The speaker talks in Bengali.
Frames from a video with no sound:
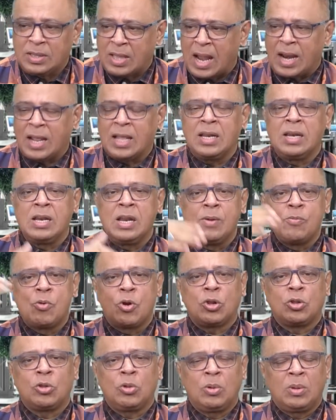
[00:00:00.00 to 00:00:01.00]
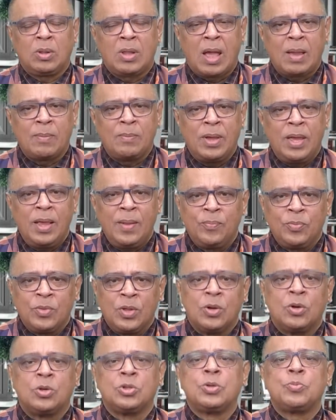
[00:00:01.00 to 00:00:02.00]
তারা নির্ভর থাকবে
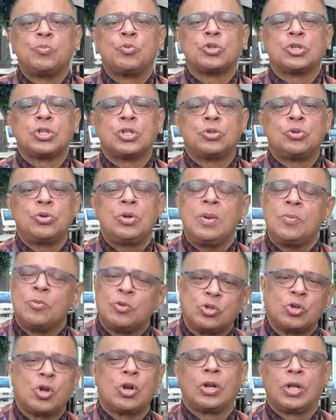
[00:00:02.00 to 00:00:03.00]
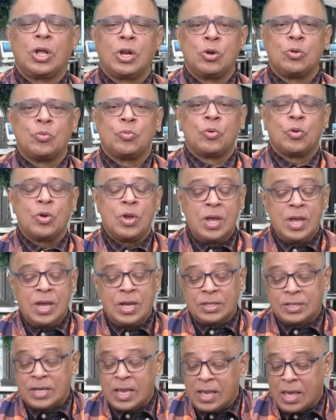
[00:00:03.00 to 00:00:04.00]
হচ্ছে প্রশাসন এবং সরকারের উপর
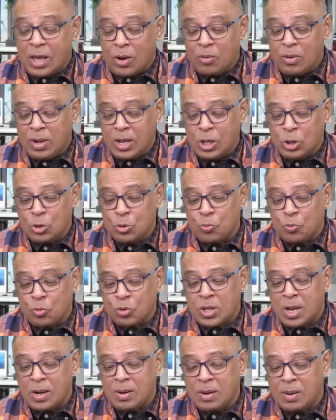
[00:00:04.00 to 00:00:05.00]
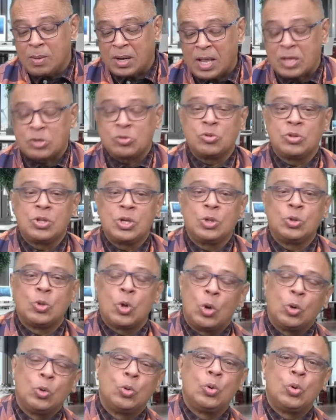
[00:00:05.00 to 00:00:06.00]
সেই কারণে কিন্তু প্রধান রাজনৈতিক
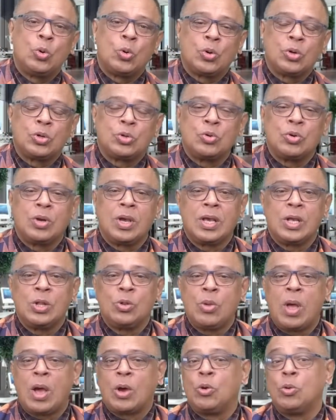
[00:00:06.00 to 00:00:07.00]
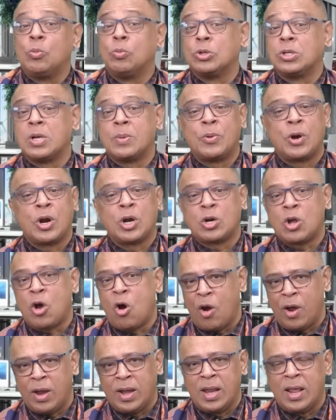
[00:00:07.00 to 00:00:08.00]
দলগুলোর সঙ্গে কিন্তু এখনও বোঝাপড়াটা
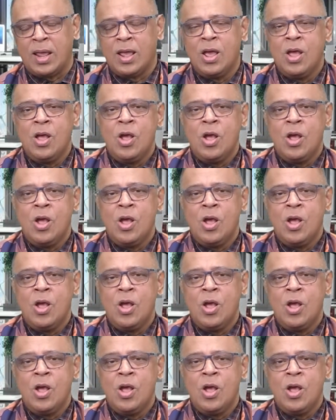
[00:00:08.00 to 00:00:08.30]
হয়নি